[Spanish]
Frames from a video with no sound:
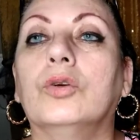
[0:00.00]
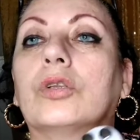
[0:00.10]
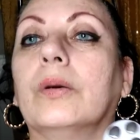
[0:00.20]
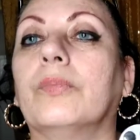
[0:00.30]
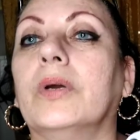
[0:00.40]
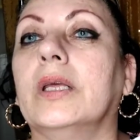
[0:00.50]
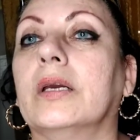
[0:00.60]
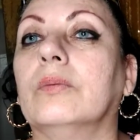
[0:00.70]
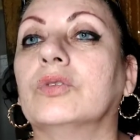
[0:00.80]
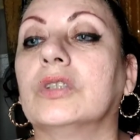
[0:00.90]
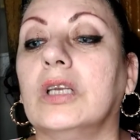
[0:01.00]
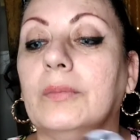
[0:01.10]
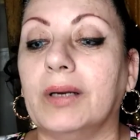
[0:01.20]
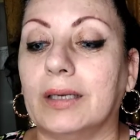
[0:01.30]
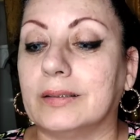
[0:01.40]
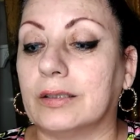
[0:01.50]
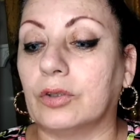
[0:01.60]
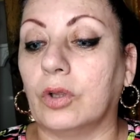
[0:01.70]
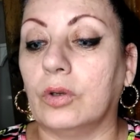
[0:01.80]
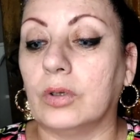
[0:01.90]
y usted puede, ¿cómo se llama?
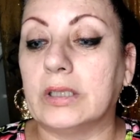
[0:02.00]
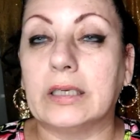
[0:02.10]
Hacer todo lo